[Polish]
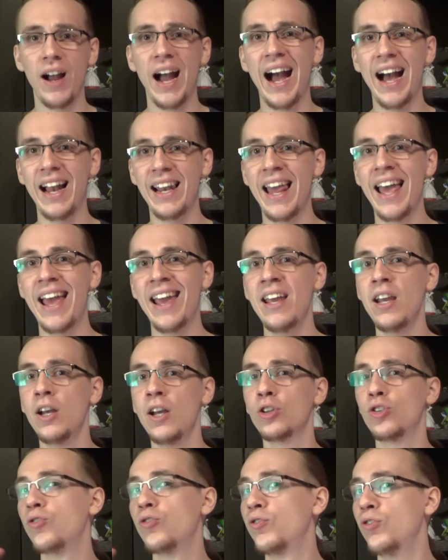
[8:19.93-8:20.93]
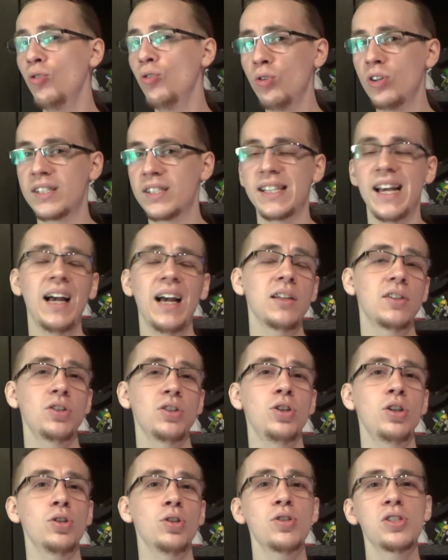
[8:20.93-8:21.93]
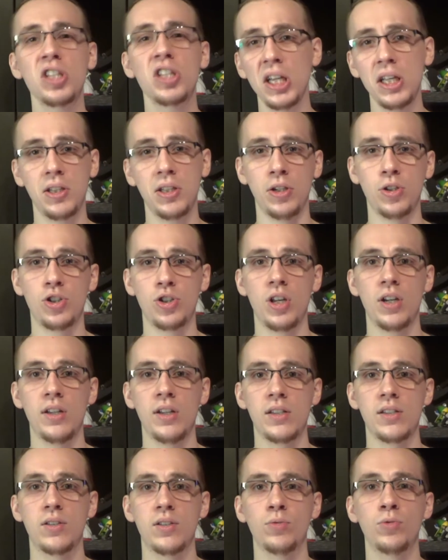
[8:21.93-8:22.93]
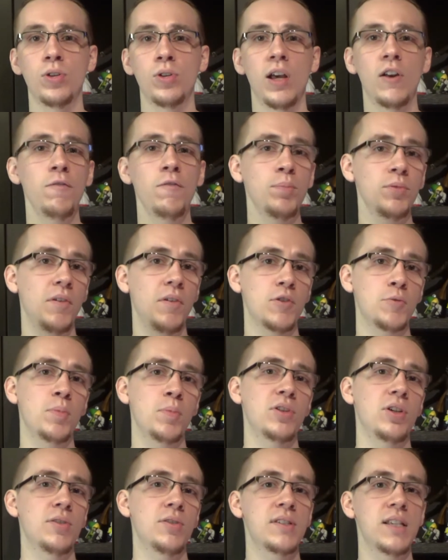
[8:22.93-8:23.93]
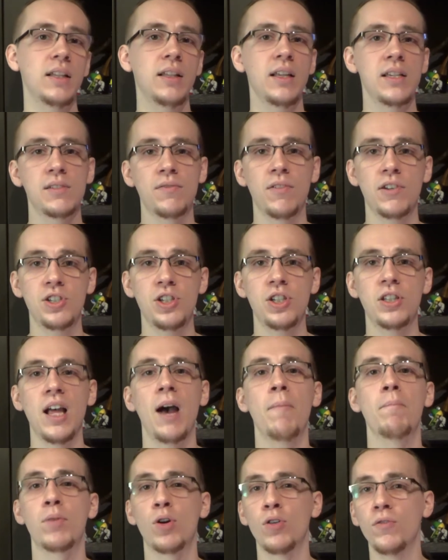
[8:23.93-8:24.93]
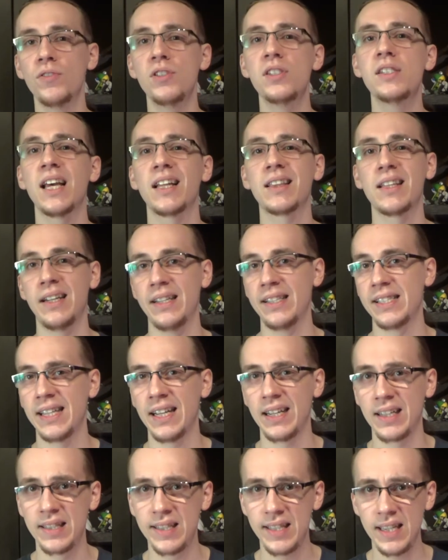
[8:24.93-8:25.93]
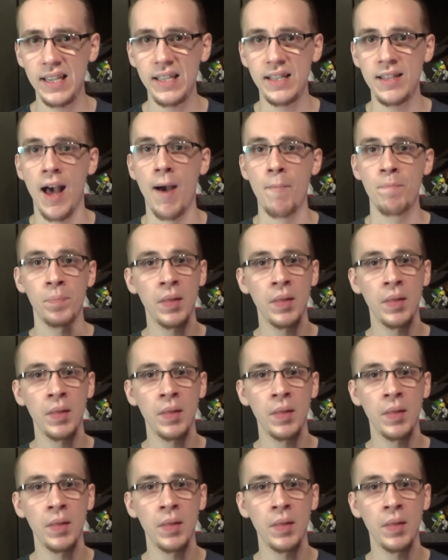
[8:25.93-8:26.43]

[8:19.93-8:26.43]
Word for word: ale twórca nie dostaje tych 14 dolarów, ponieważ potrącana jest właśnie ta prowizja transakcyjna.